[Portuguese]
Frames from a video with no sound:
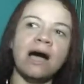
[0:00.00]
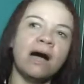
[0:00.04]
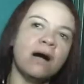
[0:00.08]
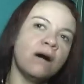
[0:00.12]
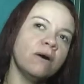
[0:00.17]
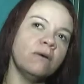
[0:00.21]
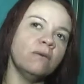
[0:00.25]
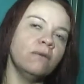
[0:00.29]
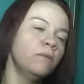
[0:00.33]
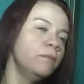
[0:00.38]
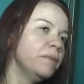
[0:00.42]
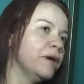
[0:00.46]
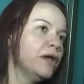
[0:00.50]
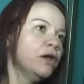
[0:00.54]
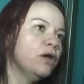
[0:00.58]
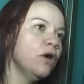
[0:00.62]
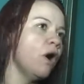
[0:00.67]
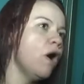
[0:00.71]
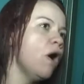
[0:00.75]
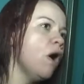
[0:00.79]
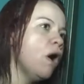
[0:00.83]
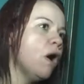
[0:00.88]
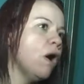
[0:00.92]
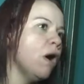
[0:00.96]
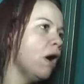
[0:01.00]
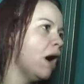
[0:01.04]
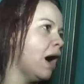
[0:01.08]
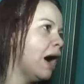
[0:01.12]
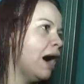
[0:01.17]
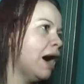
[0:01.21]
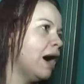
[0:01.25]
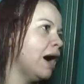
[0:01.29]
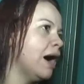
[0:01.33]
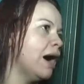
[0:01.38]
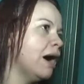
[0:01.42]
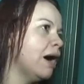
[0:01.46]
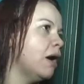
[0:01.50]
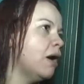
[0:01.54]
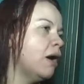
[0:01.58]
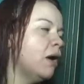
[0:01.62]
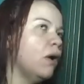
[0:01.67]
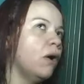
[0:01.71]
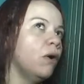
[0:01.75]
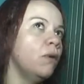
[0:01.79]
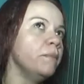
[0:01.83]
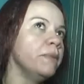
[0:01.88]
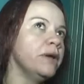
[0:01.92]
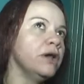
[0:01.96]
ao melhor,
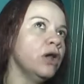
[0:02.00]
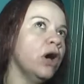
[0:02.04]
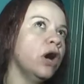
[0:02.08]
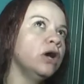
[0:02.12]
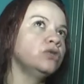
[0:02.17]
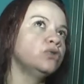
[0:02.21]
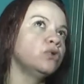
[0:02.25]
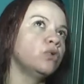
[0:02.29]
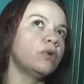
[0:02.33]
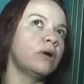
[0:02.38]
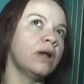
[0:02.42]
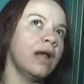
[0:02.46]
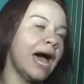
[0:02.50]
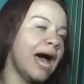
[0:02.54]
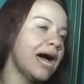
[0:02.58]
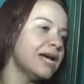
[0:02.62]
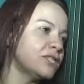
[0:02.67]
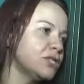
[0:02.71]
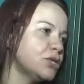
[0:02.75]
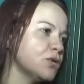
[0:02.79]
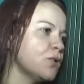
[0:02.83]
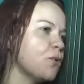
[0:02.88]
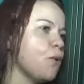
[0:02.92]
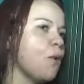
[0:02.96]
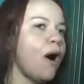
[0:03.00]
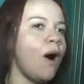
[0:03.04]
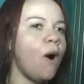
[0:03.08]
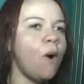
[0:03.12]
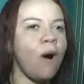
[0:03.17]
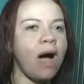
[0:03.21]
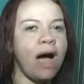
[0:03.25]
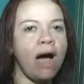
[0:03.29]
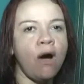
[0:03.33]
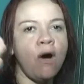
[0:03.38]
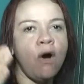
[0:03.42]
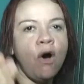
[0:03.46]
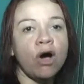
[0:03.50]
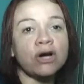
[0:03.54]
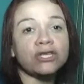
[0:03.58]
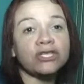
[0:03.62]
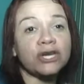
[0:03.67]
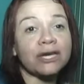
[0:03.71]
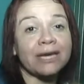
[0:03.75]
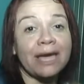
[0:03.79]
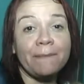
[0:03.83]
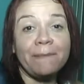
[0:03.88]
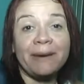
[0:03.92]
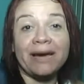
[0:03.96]
clássico ao
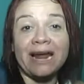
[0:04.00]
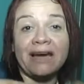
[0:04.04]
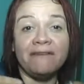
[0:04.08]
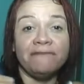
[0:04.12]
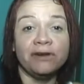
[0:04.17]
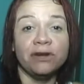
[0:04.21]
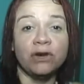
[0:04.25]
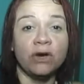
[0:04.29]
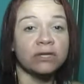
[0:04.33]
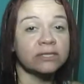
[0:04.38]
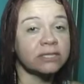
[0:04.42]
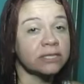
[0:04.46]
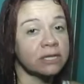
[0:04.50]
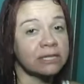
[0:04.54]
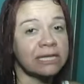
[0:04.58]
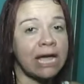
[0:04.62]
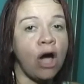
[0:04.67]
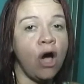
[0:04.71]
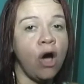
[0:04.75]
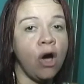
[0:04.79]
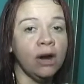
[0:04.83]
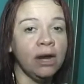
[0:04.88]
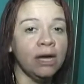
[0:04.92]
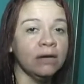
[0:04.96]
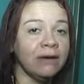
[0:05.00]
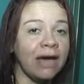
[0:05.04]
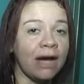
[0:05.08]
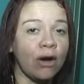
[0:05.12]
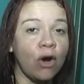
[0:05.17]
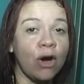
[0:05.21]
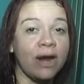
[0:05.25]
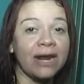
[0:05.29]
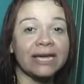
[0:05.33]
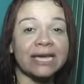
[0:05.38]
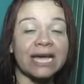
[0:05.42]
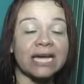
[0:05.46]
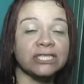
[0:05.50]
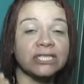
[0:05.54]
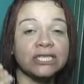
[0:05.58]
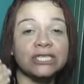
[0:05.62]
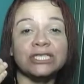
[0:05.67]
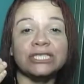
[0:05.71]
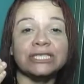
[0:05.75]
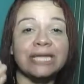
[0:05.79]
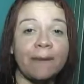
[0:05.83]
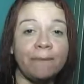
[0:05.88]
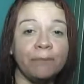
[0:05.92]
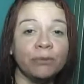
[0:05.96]
Arrocha, que é maravilhoso, que está rolando agora e que a
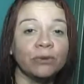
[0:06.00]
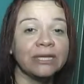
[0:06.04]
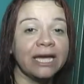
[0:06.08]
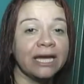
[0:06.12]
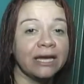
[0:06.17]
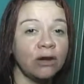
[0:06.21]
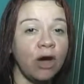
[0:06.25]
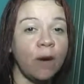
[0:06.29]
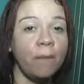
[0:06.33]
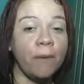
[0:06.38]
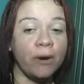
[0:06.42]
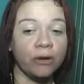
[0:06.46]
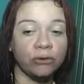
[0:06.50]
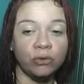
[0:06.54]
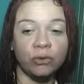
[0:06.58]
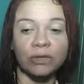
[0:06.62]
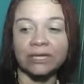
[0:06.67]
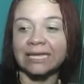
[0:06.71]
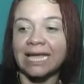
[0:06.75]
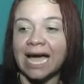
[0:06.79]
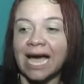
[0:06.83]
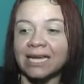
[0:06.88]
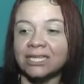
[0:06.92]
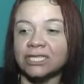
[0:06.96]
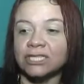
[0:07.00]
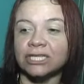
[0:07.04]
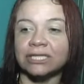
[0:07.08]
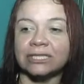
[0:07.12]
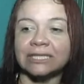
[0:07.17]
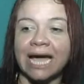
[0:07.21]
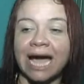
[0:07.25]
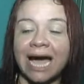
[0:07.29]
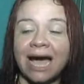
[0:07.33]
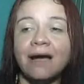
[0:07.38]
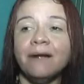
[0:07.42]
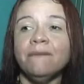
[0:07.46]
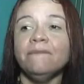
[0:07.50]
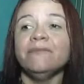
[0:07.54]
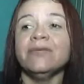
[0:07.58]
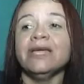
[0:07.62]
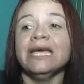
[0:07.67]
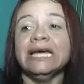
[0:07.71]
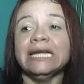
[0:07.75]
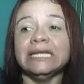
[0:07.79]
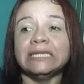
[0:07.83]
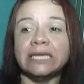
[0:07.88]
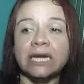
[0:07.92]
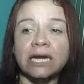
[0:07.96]
gente está podendo a oportunidade de estar tá
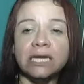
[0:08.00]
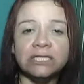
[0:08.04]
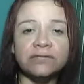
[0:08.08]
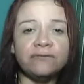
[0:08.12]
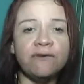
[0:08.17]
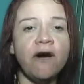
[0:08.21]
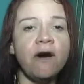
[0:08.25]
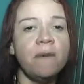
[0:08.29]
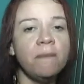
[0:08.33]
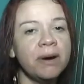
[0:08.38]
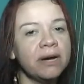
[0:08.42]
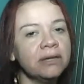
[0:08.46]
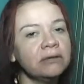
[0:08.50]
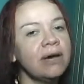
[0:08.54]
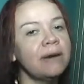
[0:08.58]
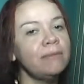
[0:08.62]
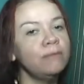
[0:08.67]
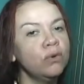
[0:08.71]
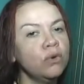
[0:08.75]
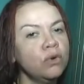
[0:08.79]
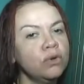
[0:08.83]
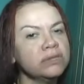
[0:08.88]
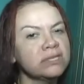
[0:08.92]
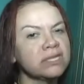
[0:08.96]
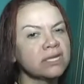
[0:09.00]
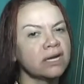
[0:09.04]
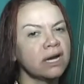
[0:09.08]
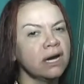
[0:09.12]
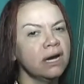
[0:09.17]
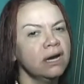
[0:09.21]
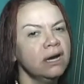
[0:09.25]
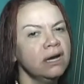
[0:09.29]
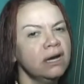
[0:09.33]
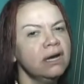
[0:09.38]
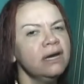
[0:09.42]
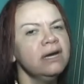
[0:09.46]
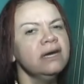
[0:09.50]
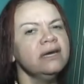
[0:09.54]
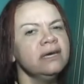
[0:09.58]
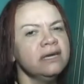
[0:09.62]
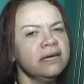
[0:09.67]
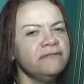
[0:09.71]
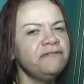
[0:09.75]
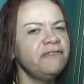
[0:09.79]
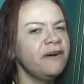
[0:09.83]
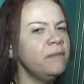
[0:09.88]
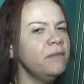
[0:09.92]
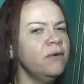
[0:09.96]
transformando a música.
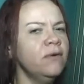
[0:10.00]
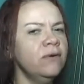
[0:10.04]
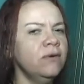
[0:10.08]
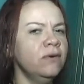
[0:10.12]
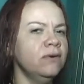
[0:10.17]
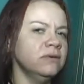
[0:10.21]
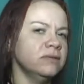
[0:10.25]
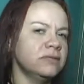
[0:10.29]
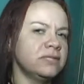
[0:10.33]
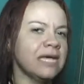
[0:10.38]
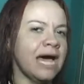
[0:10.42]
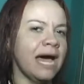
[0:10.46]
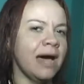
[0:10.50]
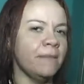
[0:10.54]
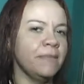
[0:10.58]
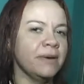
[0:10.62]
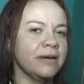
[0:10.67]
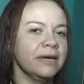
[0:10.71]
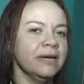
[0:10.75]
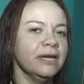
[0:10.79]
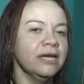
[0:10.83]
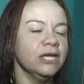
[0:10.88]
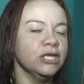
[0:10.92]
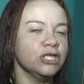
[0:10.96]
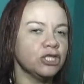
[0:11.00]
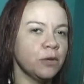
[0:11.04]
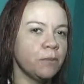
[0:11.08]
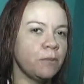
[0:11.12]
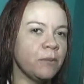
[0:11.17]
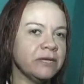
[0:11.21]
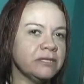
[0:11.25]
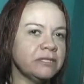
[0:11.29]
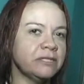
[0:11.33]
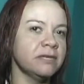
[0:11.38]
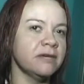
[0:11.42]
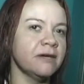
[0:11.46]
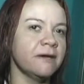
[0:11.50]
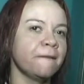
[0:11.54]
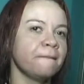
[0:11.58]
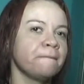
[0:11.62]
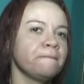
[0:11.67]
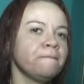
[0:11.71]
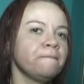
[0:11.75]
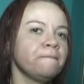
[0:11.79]
E vamos, sabe, tipo assim,